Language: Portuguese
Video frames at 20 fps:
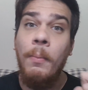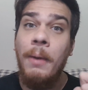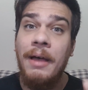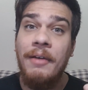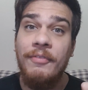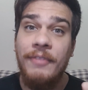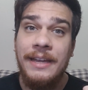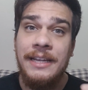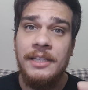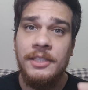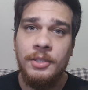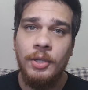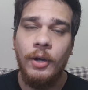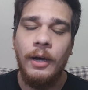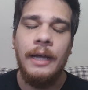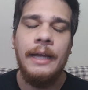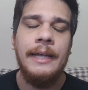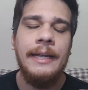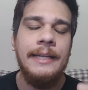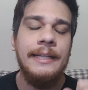Uma vez
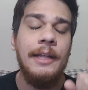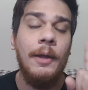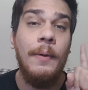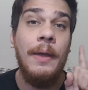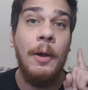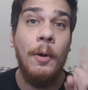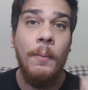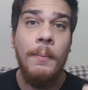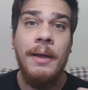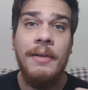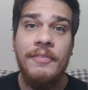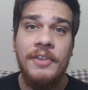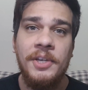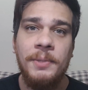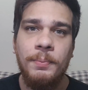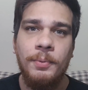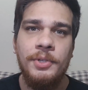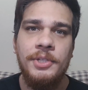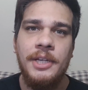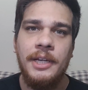só. Então é uma
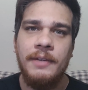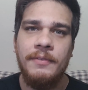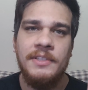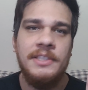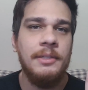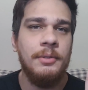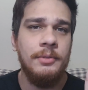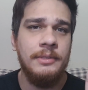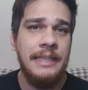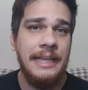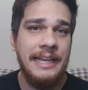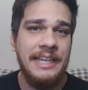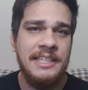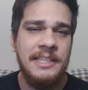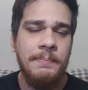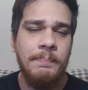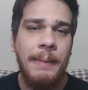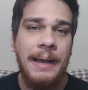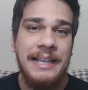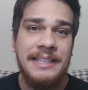vez por dia que você consegue
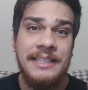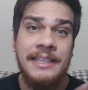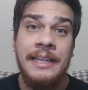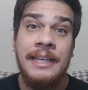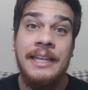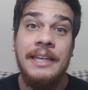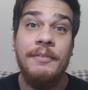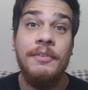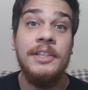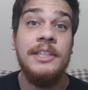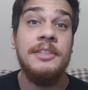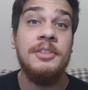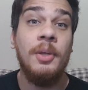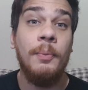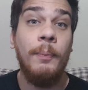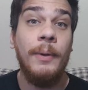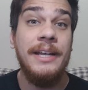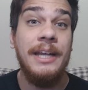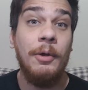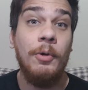esse passe e você
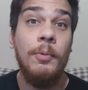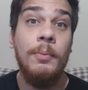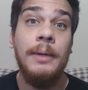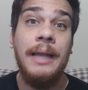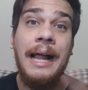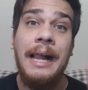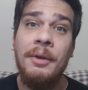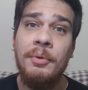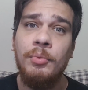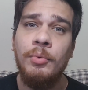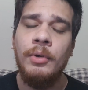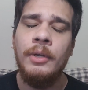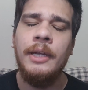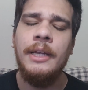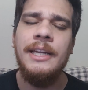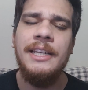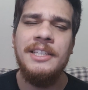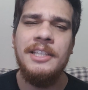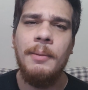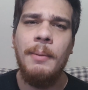só pode acumular um.
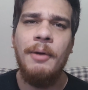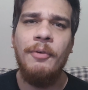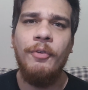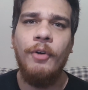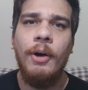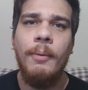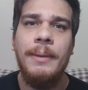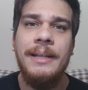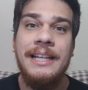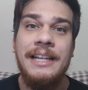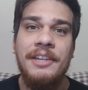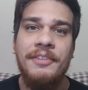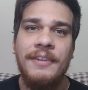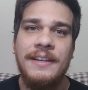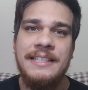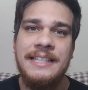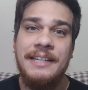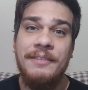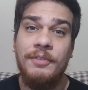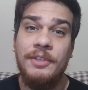Isso é uma forma deles
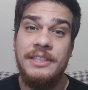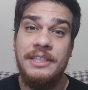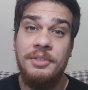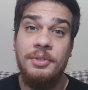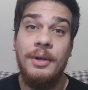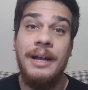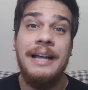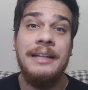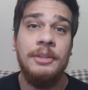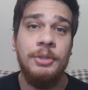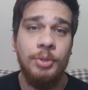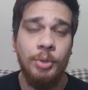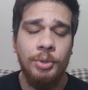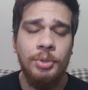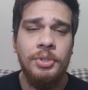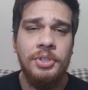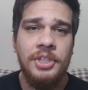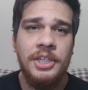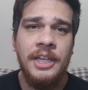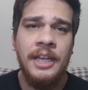fazerem você jogar
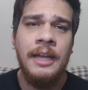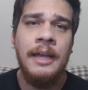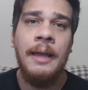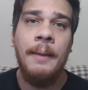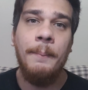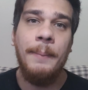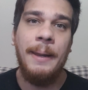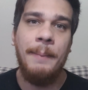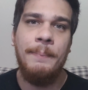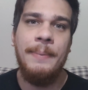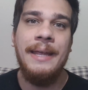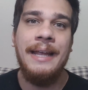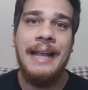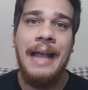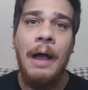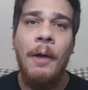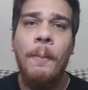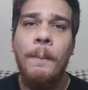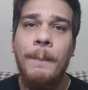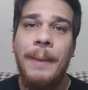todo dia para
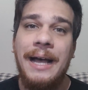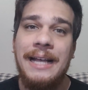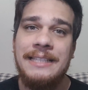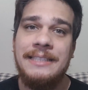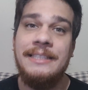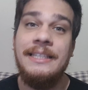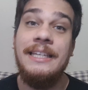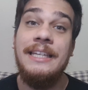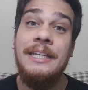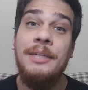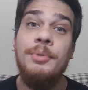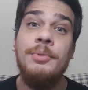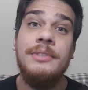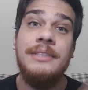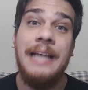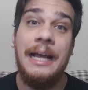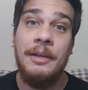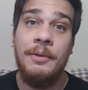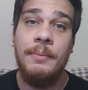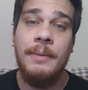pegar um passe e
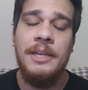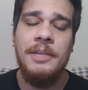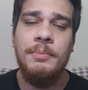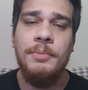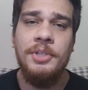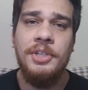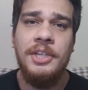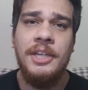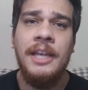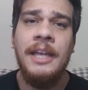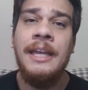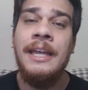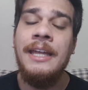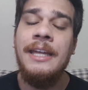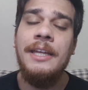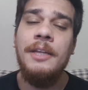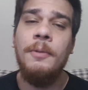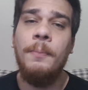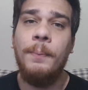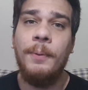usar no mesmo dia
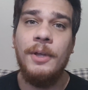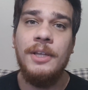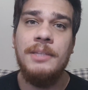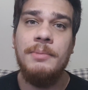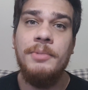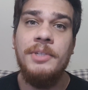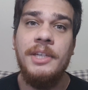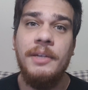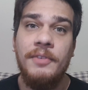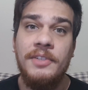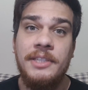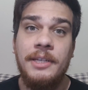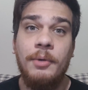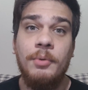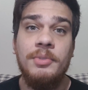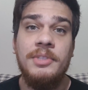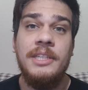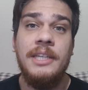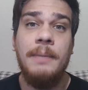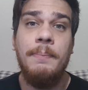e no próximo dia você
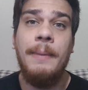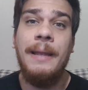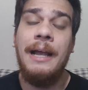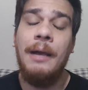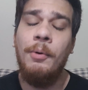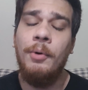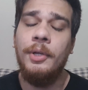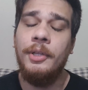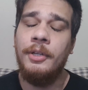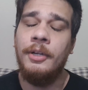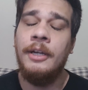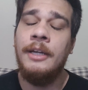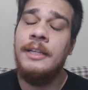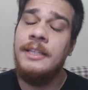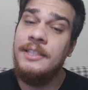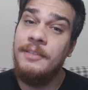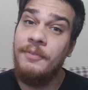conseguir pegar outro.